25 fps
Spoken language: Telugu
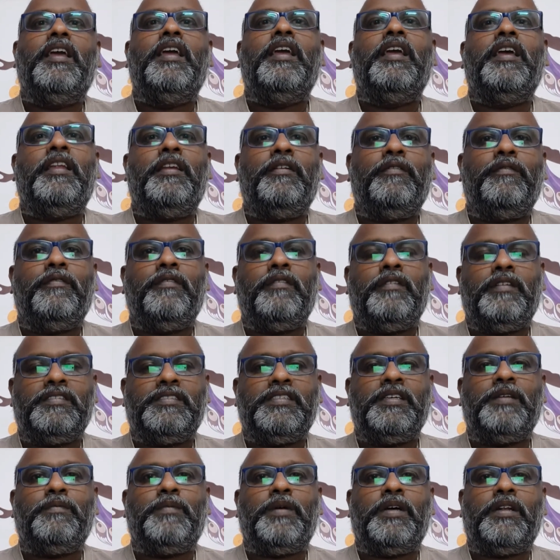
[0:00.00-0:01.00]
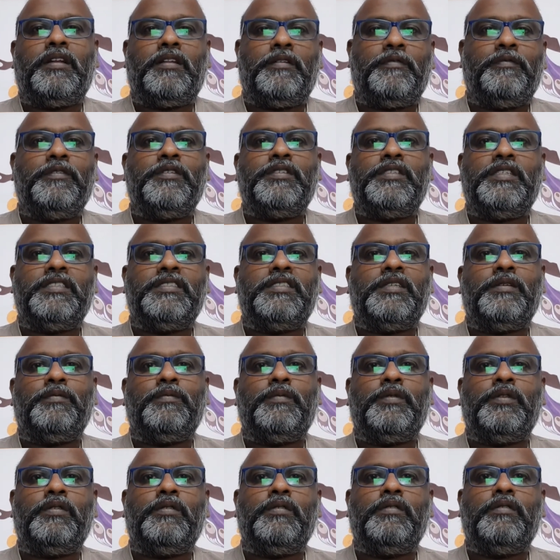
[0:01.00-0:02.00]
ఈ రివ్యూ సినిమాని రివ్యూ చేసే
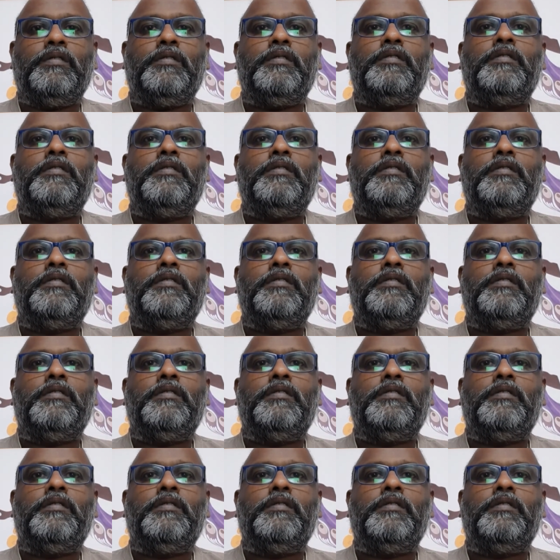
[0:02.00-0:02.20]
ముందు